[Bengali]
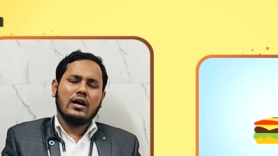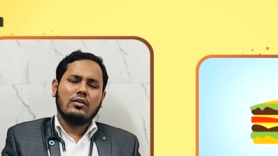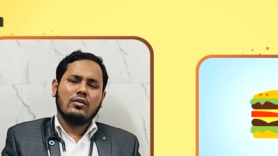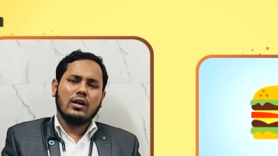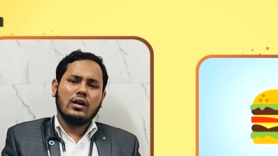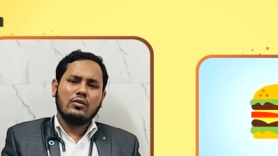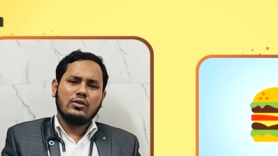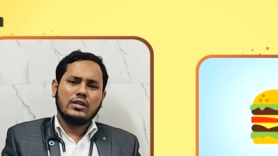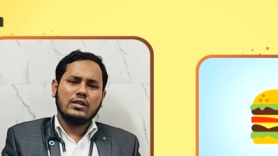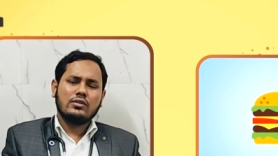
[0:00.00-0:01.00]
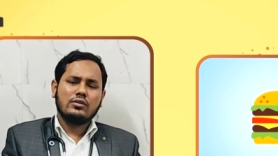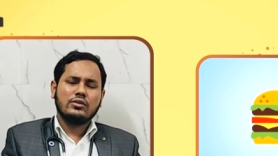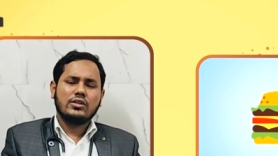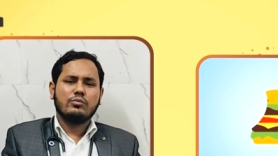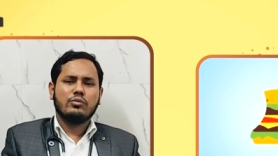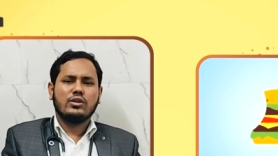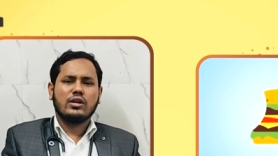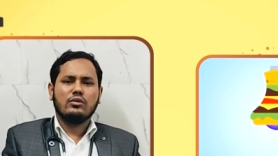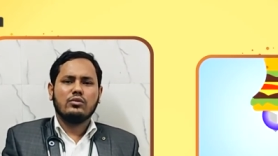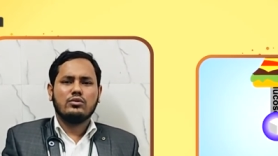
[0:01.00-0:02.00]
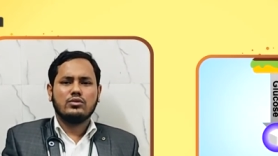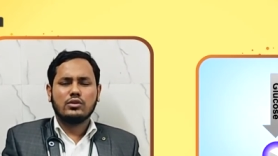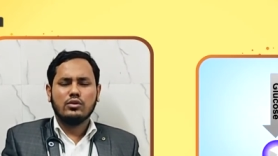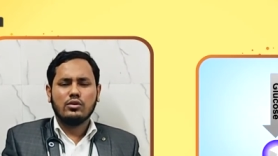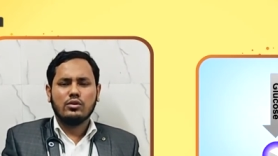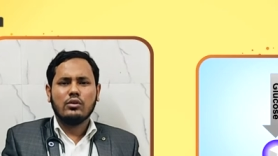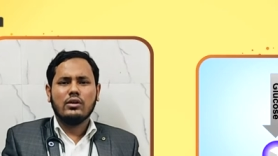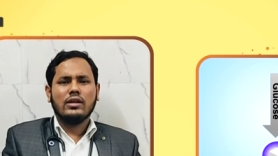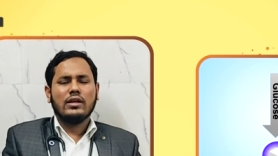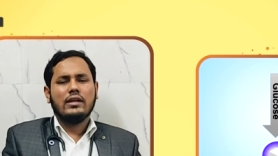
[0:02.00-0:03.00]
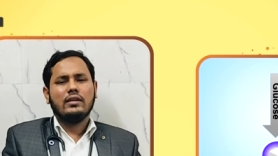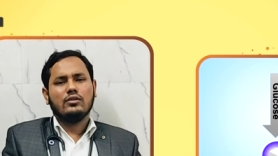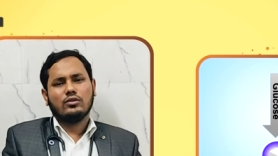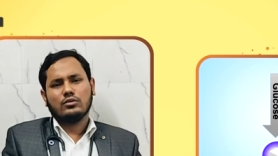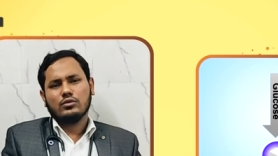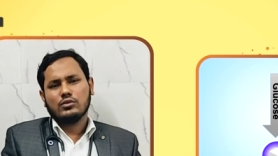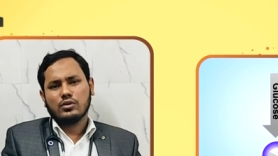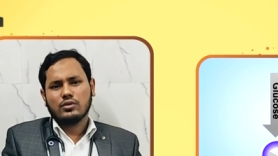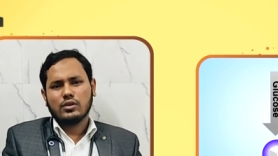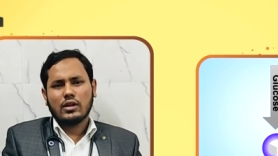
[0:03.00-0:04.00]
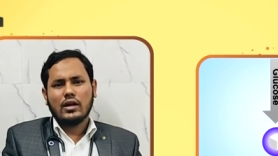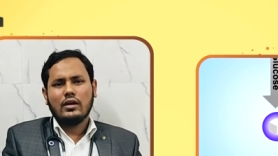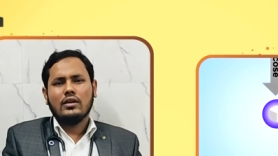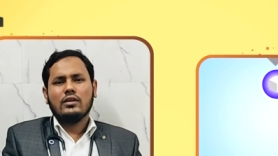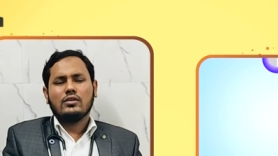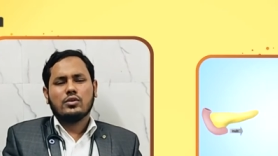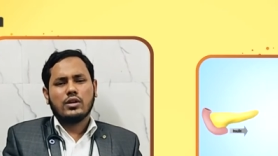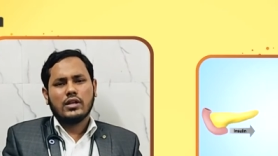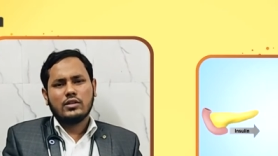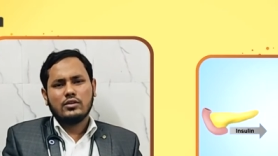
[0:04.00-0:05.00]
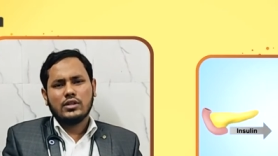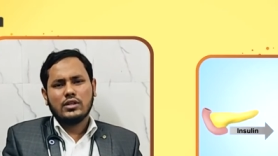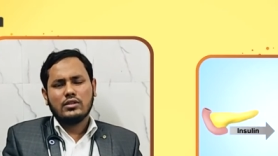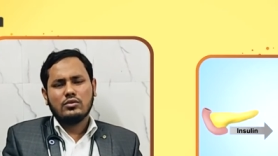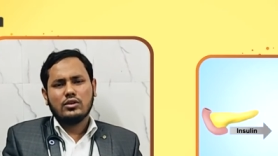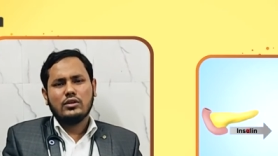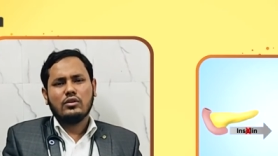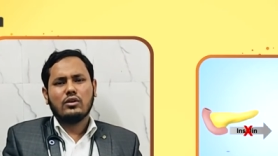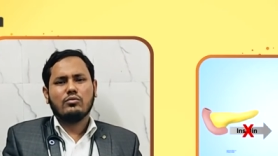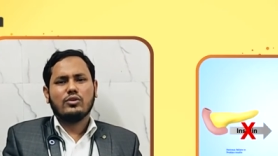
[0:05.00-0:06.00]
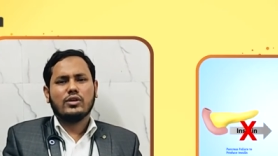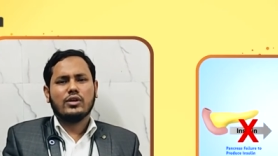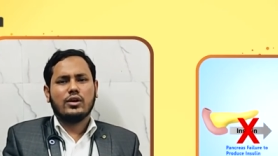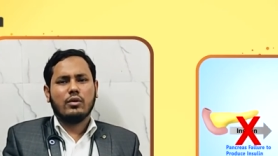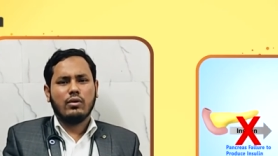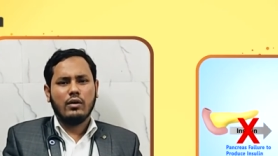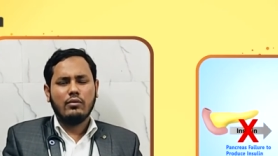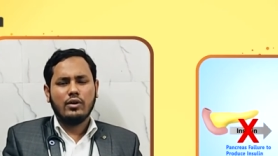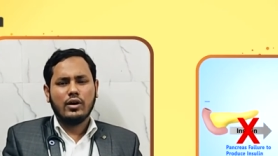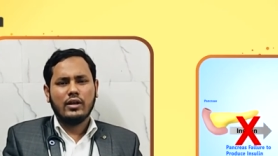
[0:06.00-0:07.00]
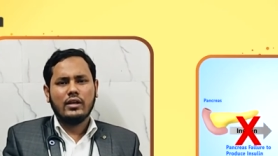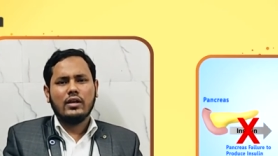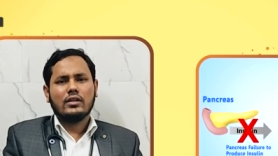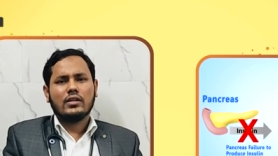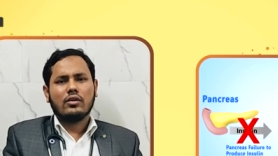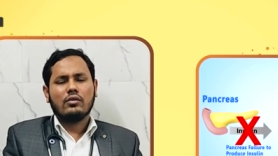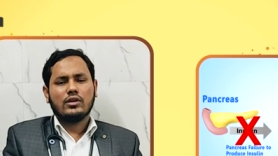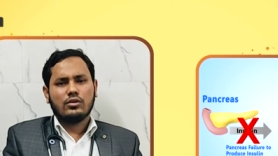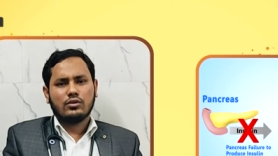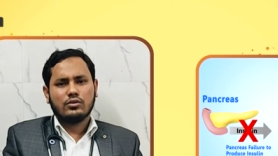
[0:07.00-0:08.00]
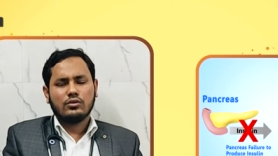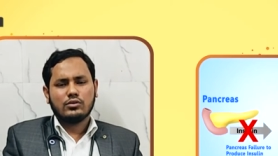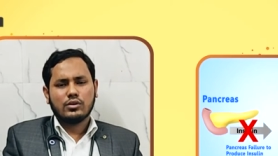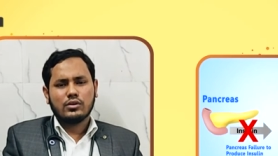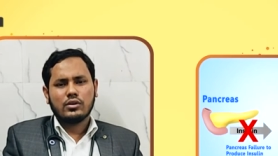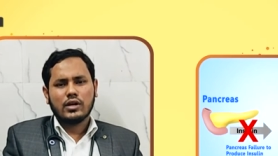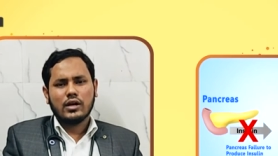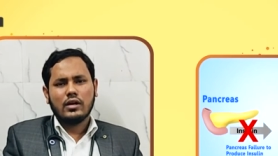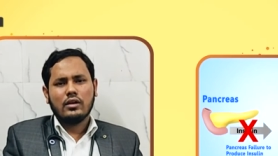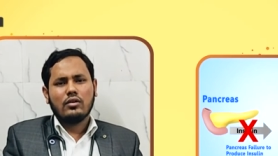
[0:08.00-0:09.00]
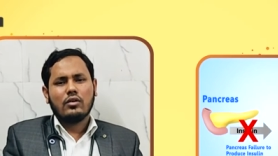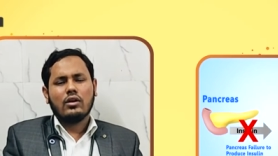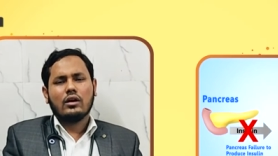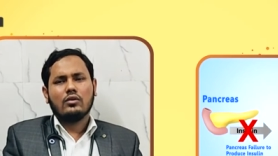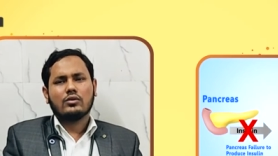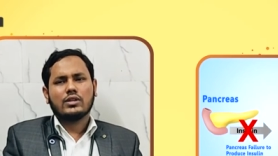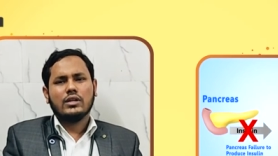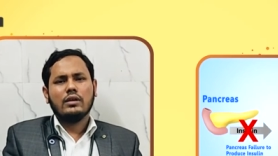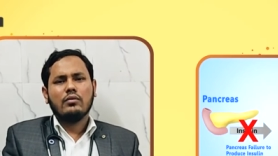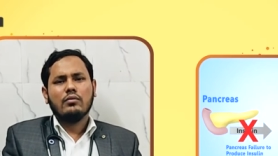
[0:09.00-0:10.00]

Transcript: আর কলাকোষের শক্তির প্রধান উৎস হল এই রক্ত শর্করা শরীরে যদি ইনসুলিন হরমোনের অভাব হয় তাহলে রক্ত শর্করা কলাকোষে